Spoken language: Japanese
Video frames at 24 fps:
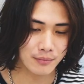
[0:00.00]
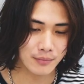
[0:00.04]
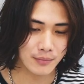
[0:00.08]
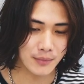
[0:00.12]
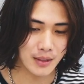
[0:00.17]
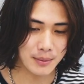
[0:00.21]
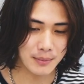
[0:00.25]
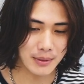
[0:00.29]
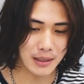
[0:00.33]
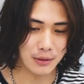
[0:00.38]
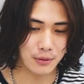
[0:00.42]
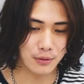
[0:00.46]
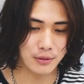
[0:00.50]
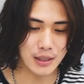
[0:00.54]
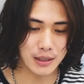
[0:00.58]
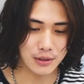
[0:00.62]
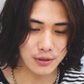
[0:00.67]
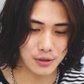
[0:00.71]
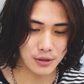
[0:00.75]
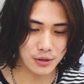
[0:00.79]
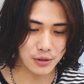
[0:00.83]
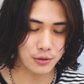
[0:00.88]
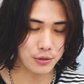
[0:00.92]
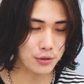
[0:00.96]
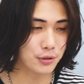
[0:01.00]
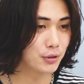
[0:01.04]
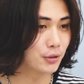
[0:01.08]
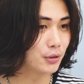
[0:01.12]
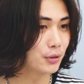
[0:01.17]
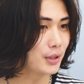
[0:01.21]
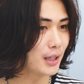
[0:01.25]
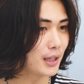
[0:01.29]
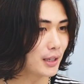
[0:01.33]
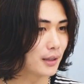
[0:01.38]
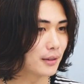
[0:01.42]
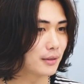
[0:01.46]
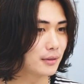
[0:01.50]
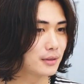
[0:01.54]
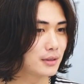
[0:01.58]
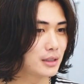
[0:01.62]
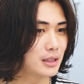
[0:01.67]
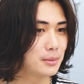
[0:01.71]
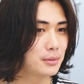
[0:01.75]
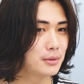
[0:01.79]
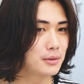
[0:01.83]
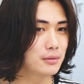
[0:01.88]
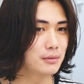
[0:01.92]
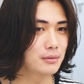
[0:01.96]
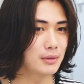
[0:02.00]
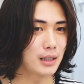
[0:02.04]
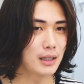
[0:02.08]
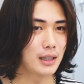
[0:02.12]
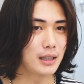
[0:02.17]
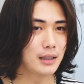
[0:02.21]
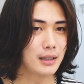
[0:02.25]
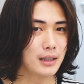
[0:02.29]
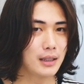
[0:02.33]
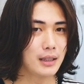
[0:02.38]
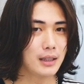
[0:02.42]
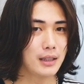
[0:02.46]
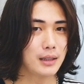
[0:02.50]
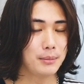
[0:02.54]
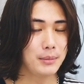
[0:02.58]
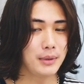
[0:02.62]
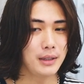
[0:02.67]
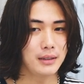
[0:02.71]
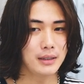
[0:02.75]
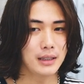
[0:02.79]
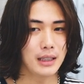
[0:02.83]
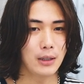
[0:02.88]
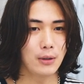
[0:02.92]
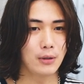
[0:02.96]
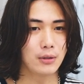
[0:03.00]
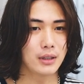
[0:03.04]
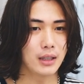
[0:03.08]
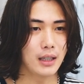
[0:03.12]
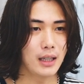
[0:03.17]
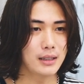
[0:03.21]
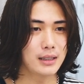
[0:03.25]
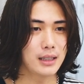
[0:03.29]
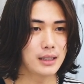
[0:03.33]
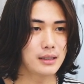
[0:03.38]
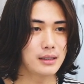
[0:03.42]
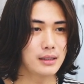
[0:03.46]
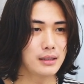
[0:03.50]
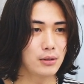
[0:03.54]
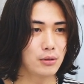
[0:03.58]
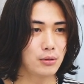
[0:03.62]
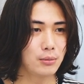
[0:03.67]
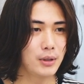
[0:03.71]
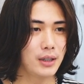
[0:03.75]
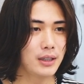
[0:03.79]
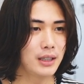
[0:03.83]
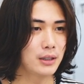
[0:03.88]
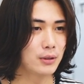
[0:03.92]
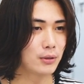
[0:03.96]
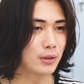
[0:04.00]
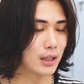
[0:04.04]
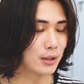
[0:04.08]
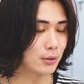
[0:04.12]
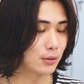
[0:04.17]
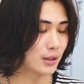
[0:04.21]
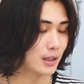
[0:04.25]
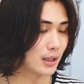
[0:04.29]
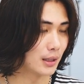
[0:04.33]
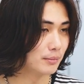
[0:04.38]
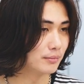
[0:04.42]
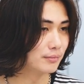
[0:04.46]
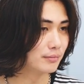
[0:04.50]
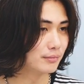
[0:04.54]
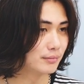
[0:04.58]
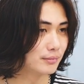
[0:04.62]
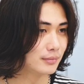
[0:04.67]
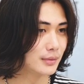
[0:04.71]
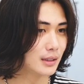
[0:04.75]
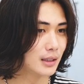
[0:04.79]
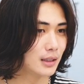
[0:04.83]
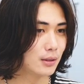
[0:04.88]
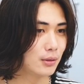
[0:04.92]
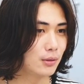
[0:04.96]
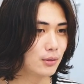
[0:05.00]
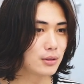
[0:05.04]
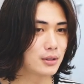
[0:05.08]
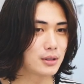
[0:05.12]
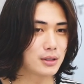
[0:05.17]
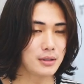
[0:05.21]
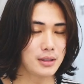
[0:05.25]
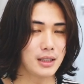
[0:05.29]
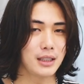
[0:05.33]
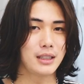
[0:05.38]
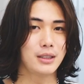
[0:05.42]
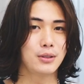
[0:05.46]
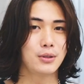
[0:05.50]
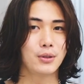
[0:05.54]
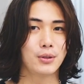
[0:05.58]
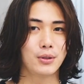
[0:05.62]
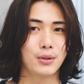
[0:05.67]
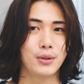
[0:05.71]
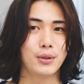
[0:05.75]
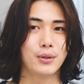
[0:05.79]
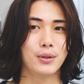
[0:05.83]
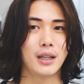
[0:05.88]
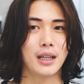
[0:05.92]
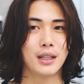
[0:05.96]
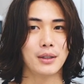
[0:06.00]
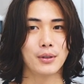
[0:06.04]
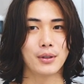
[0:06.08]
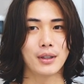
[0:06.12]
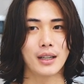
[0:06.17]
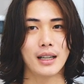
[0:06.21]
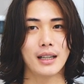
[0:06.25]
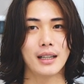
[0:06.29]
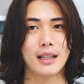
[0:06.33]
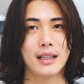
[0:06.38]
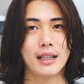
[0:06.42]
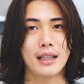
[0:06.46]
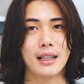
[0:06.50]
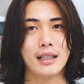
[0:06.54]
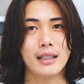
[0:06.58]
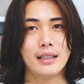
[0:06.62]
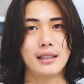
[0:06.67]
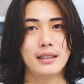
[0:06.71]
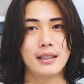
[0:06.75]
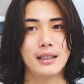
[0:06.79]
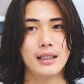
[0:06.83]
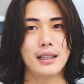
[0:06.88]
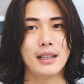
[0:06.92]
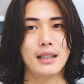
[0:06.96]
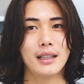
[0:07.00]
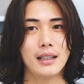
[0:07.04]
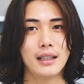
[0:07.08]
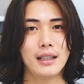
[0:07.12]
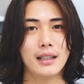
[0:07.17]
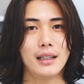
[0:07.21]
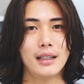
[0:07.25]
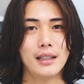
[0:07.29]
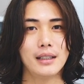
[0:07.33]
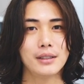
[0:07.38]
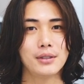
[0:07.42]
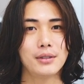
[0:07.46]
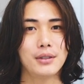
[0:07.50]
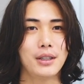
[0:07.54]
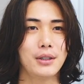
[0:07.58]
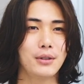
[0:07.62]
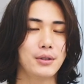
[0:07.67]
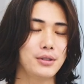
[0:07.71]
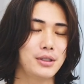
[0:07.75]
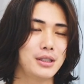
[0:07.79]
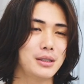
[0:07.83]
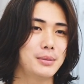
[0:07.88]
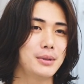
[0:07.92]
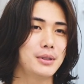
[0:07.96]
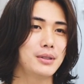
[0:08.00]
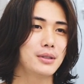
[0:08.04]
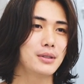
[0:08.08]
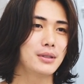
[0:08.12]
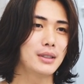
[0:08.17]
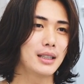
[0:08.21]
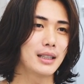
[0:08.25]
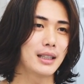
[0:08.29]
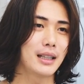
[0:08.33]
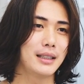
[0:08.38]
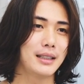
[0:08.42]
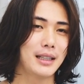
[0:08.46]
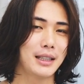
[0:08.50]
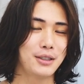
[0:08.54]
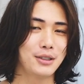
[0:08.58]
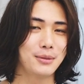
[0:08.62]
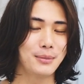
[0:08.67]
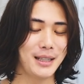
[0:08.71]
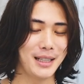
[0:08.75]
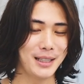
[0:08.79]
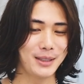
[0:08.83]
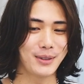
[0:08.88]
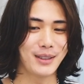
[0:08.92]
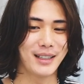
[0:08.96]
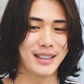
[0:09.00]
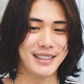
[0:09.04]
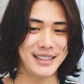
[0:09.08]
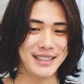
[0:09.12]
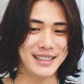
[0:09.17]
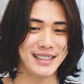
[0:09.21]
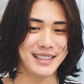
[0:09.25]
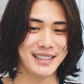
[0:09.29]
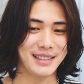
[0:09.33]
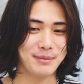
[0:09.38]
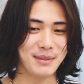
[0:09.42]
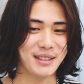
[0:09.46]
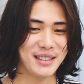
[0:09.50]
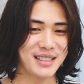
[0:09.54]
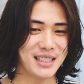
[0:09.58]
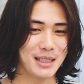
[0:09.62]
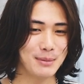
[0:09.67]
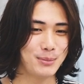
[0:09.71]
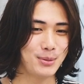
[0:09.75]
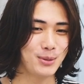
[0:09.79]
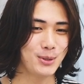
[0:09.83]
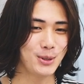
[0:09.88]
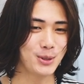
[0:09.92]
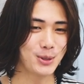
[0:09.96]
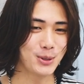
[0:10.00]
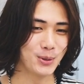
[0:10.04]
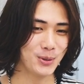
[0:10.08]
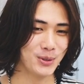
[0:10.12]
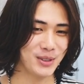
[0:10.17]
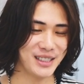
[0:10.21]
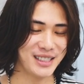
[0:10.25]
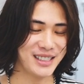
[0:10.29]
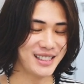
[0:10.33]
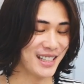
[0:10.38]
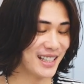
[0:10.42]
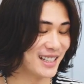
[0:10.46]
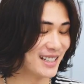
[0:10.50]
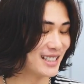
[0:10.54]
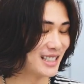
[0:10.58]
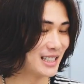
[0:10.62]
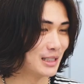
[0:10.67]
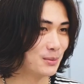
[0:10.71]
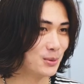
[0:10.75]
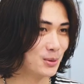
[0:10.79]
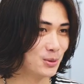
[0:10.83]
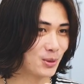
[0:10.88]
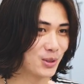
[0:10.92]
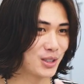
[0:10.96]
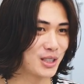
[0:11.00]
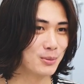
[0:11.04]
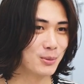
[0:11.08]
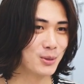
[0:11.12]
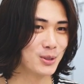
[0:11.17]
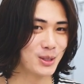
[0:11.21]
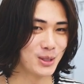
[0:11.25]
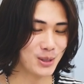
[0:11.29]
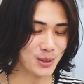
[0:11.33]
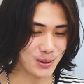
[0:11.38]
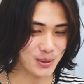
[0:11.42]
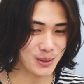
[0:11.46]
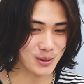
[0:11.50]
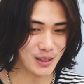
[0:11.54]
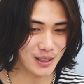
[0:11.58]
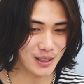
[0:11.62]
今の予約状況で自分はみんなを大切に思えるのかとかを常日頃あの考えてそれを自分の中寝る前とかにめっちゃ文章にして自分の気持ちを。